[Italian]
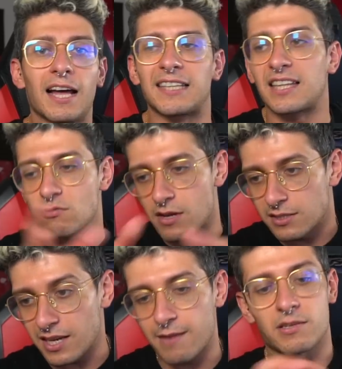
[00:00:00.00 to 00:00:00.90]
Andate su
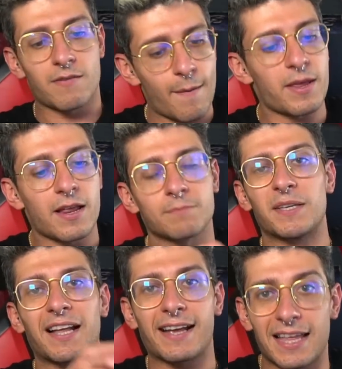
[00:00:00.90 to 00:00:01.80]
Instagram, scrivete, mi
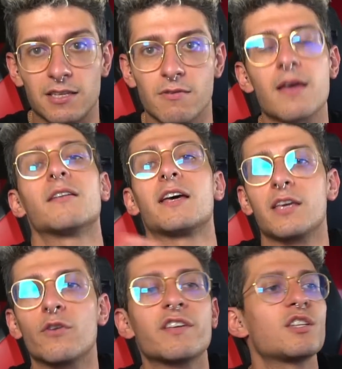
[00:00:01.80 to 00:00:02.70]
taggate su e
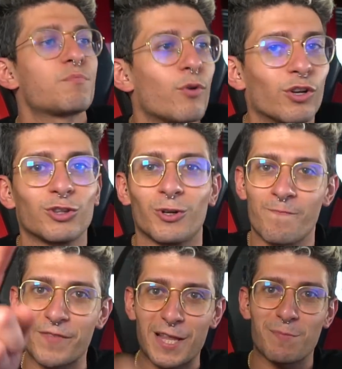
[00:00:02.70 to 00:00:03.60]
io vi rispondo.
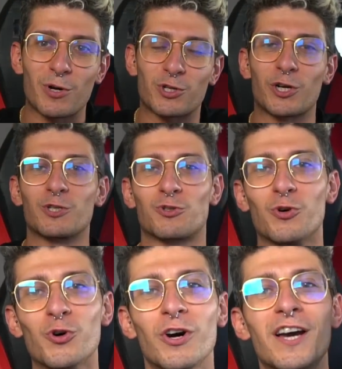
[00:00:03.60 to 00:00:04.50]
Date pollicioni in
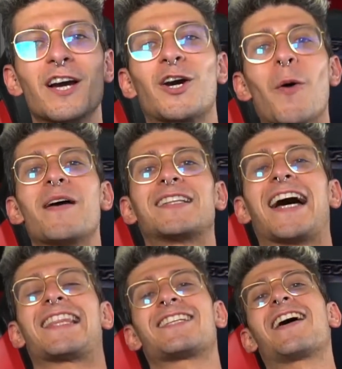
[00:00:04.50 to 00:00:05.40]
su,
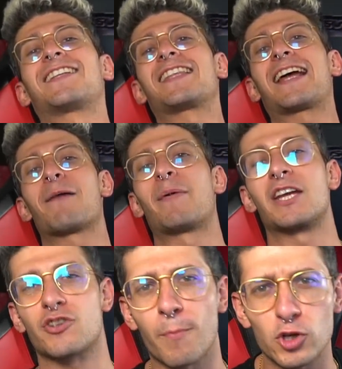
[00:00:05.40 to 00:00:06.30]
commentate, iscrivetevi alla
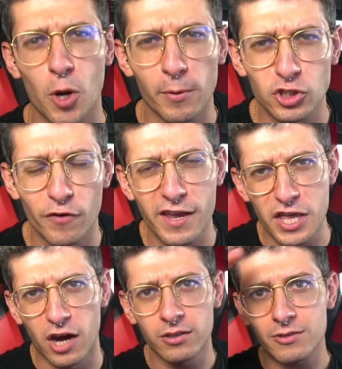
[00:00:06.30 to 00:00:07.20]
campanella per il prossimo
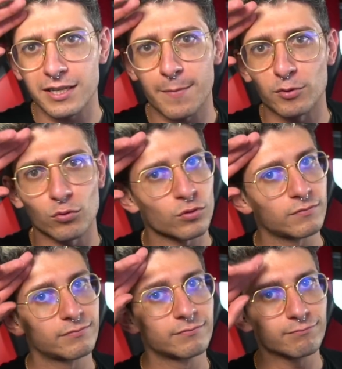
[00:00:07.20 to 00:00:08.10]
video. Qua sapete tutto.
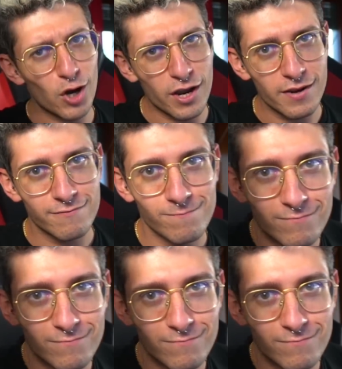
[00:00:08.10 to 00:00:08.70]
Bye.